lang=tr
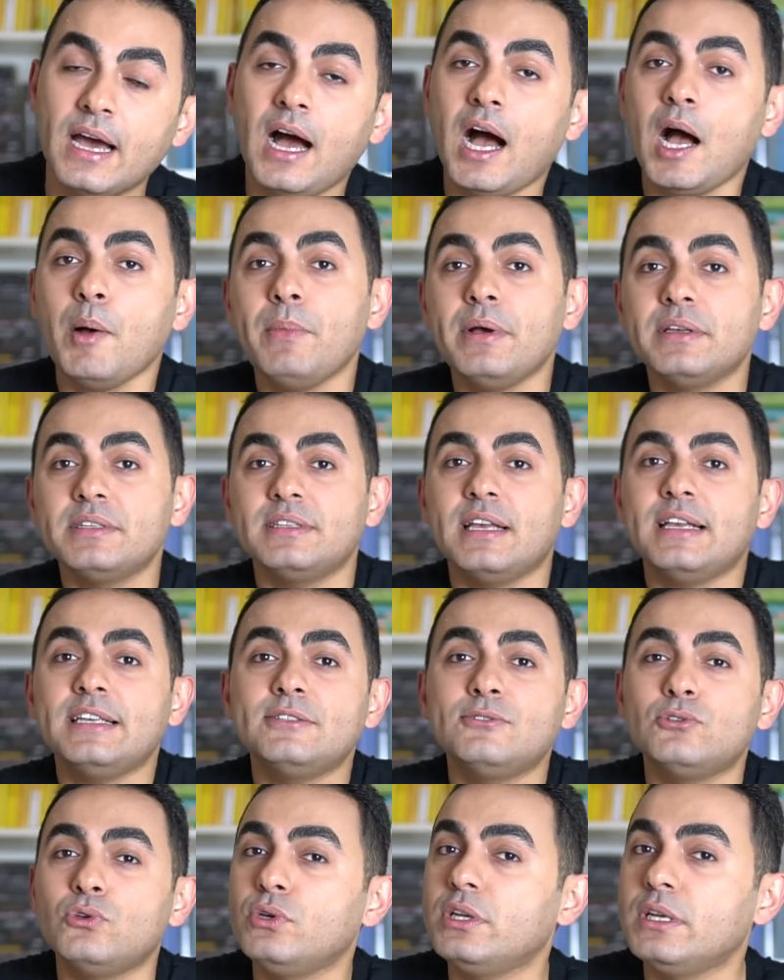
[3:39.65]
Ama sen
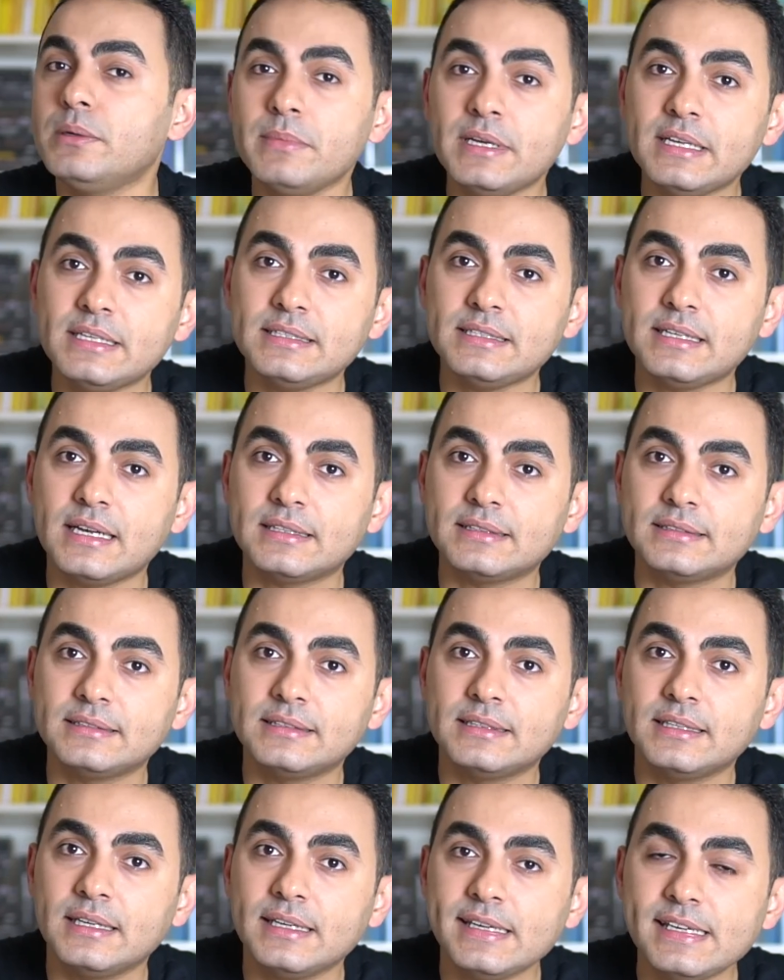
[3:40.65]
söylemezsen
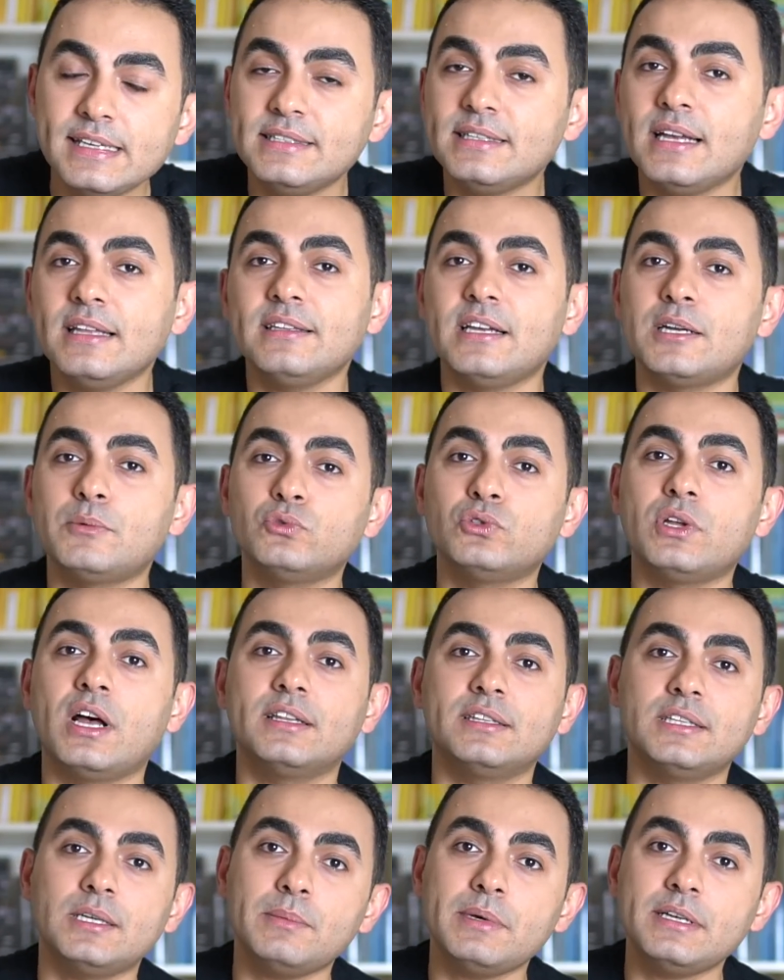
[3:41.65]
insanlar bunu
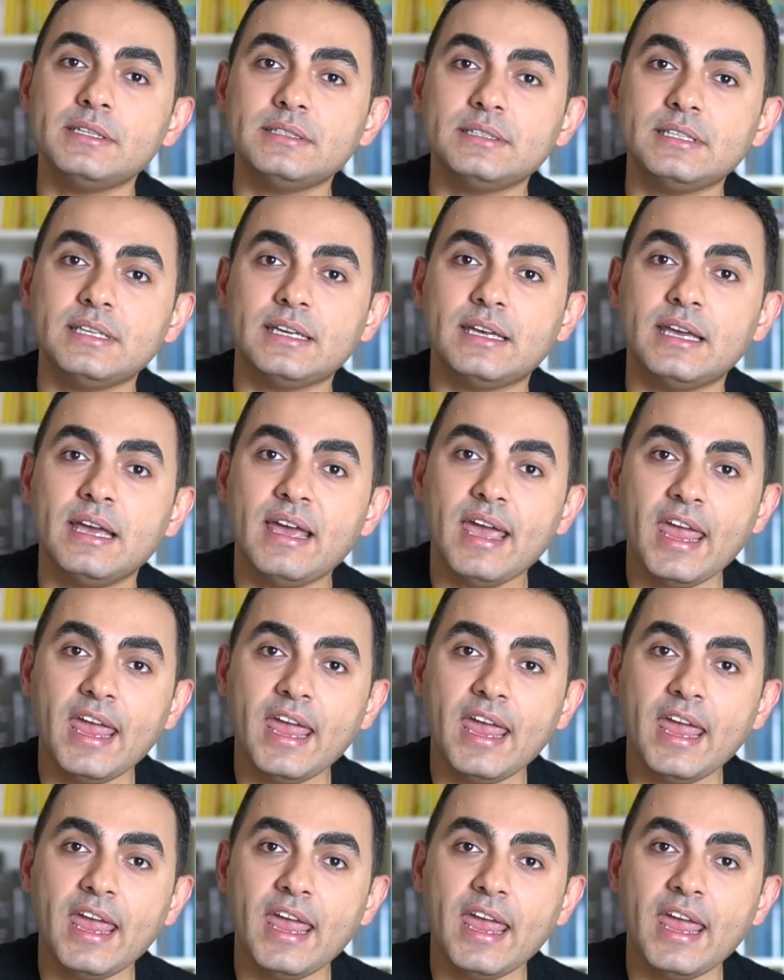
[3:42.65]
anlamaz ki.